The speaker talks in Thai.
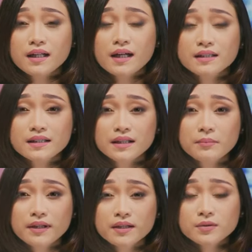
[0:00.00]
และยืน
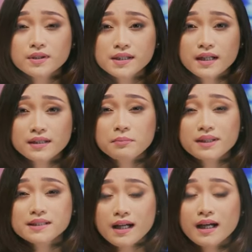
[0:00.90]
ยันว่าจะ
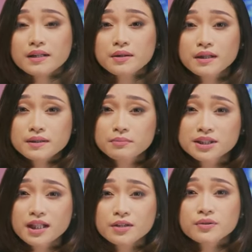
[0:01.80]
มุ่งมั่นทำงานใน
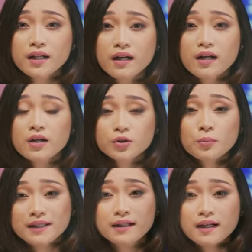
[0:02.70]
วงการบันเทิง
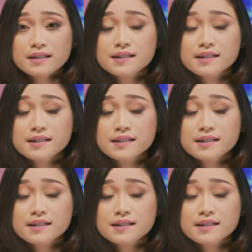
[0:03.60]
ต่อไป